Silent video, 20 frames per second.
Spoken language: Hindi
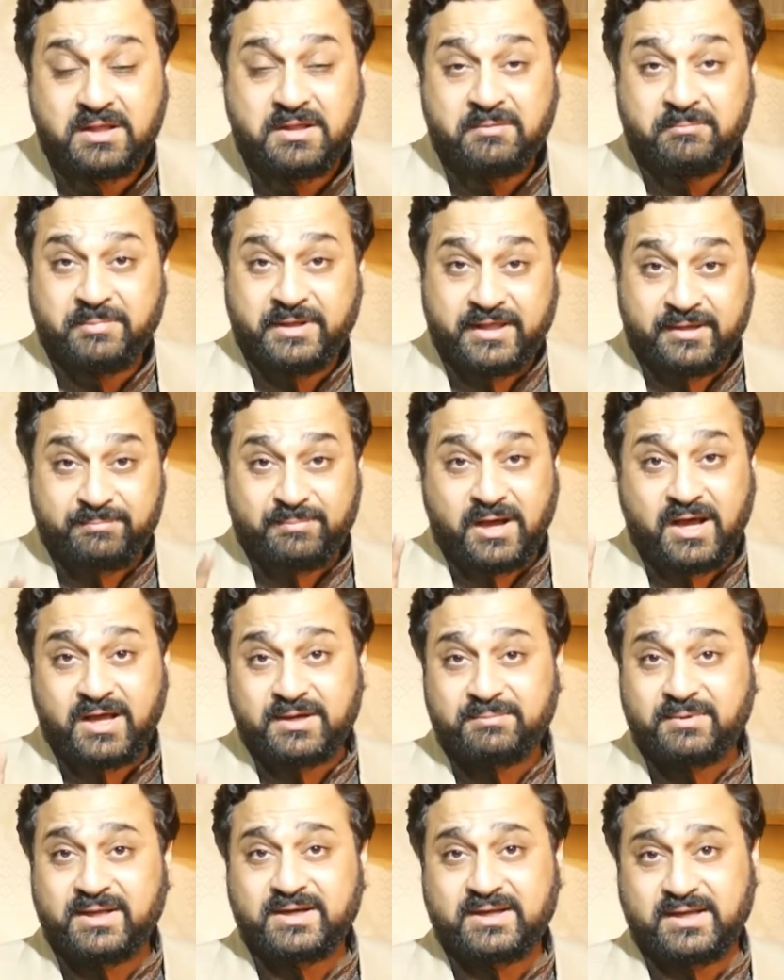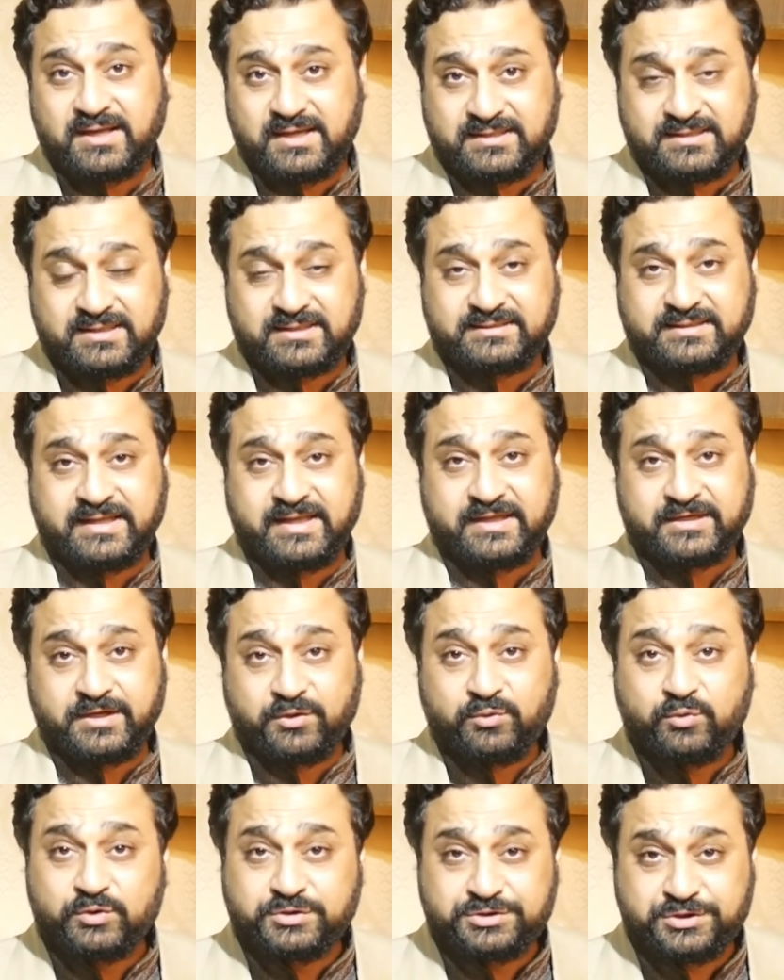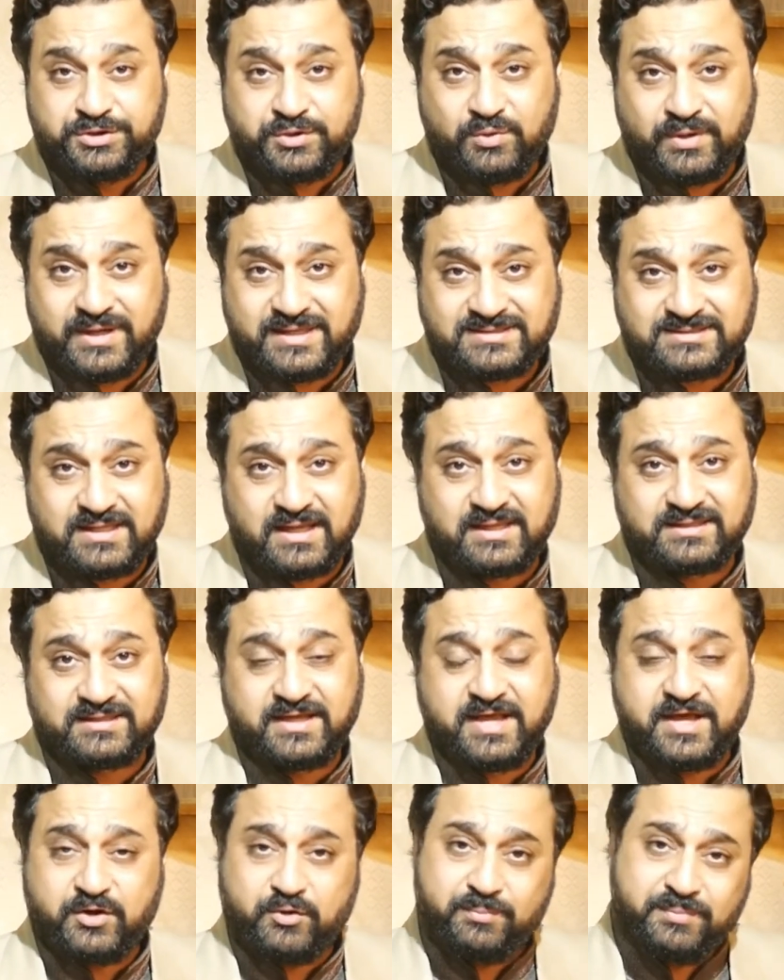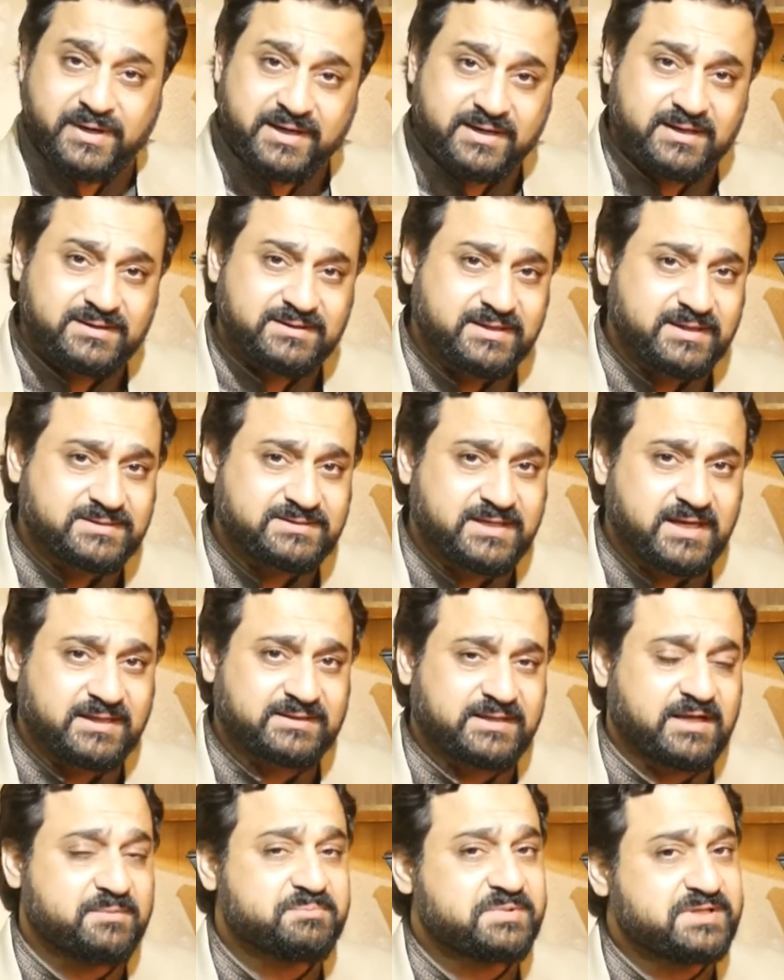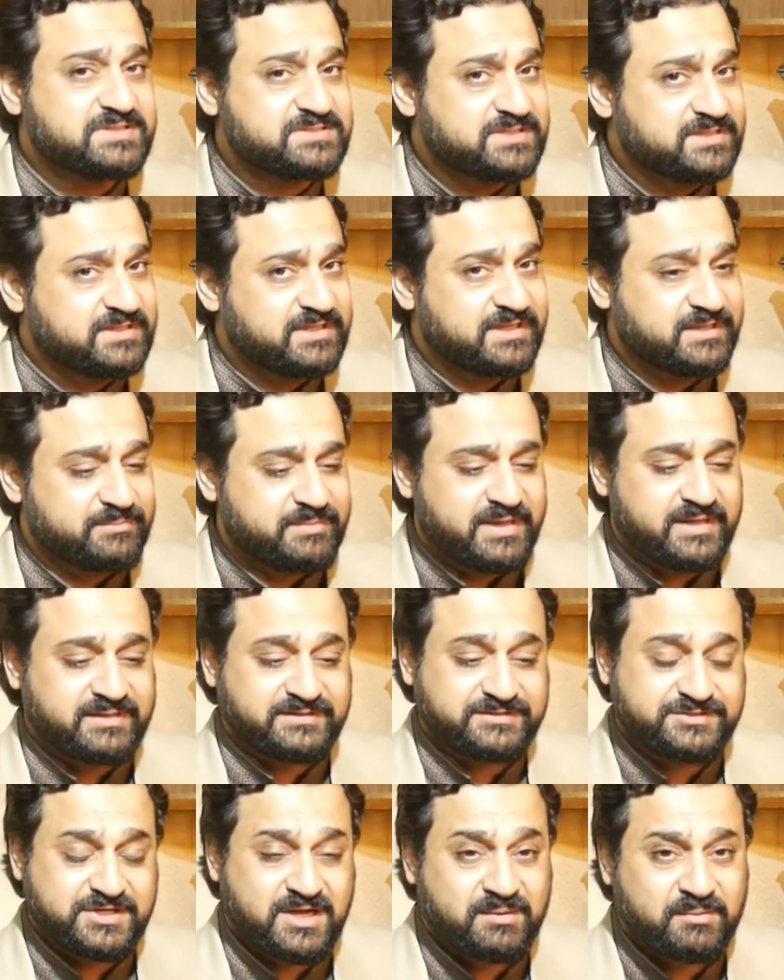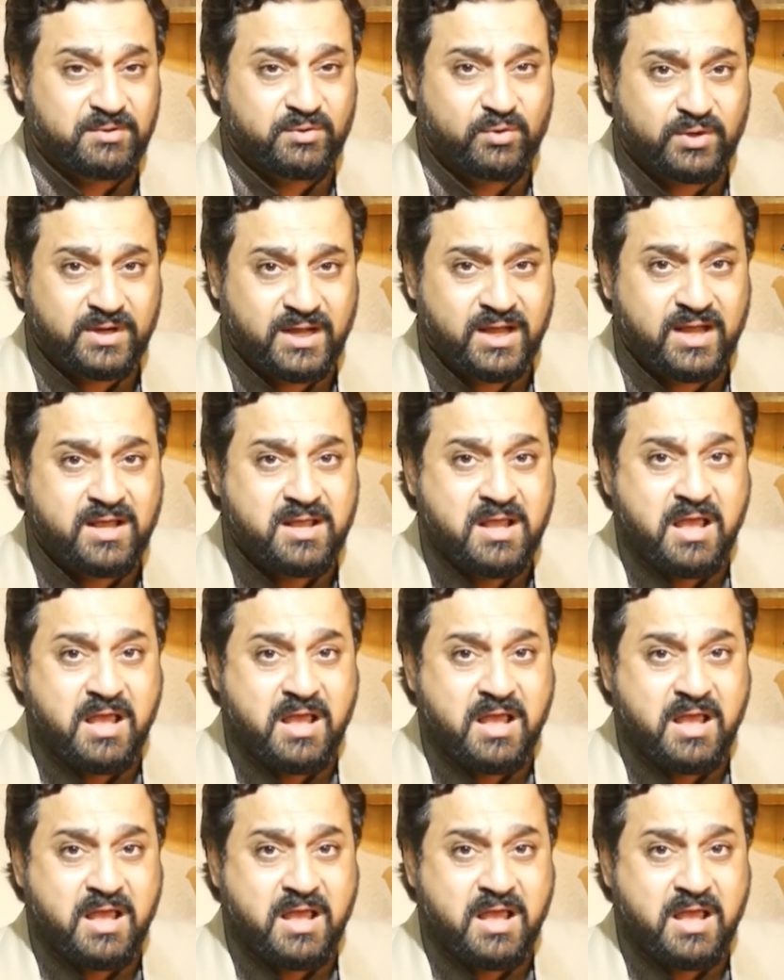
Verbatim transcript: फिर बार बार कहा जाता है कि खुशियों के साथ खैर बरकत के साथ आपकी ज़िंदगी में शामिल होगा